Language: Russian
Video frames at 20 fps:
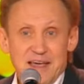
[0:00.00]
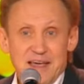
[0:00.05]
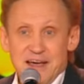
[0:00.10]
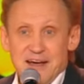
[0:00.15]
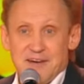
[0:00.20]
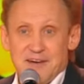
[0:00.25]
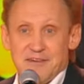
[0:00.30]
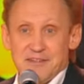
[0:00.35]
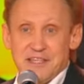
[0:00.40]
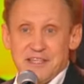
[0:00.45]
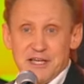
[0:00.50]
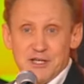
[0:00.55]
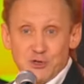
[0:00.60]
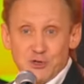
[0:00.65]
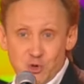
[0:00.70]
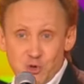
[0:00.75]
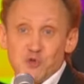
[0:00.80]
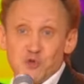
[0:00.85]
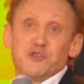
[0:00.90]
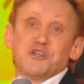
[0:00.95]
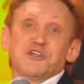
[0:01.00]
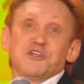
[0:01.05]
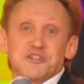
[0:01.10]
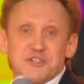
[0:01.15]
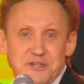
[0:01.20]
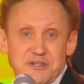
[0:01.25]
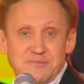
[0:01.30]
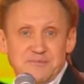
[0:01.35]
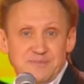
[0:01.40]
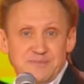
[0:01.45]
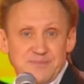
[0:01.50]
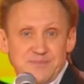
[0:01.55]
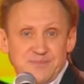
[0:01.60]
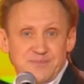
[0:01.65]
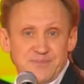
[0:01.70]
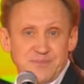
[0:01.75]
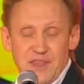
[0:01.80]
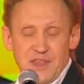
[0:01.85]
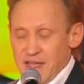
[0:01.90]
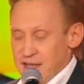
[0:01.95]
хватает ружьишко,
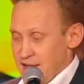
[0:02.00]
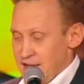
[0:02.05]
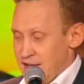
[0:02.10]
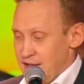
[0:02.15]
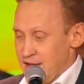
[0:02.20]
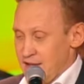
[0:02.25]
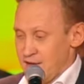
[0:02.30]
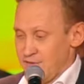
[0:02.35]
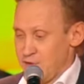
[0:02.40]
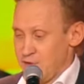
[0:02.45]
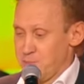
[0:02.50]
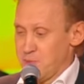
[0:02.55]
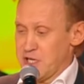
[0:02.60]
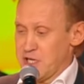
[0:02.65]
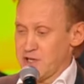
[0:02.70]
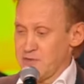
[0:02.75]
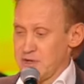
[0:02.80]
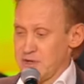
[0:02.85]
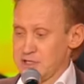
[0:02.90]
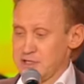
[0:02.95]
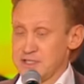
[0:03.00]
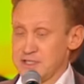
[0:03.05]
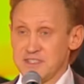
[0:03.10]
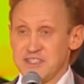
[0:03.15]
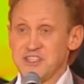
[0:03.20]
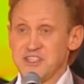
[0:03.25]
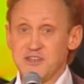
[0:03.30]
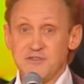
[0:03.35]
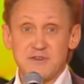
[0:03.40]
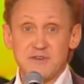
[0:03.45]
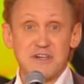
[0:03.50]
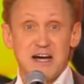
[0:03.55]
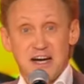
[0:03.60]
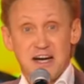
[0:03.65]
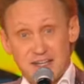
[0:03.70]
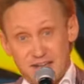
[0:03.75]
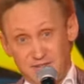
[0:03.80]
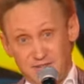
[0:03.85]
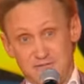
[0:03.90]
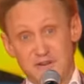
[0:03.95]
выпрыгивает из Нивы,
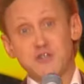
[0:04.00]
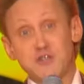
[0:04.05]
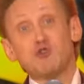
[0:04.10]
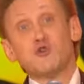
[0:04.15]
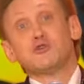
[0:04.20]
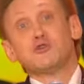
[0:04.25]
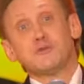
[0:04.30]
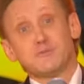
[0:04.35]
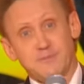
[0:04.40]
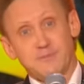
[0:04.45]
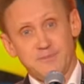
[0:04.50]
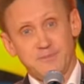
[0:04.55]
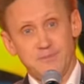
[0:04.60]
как рванет.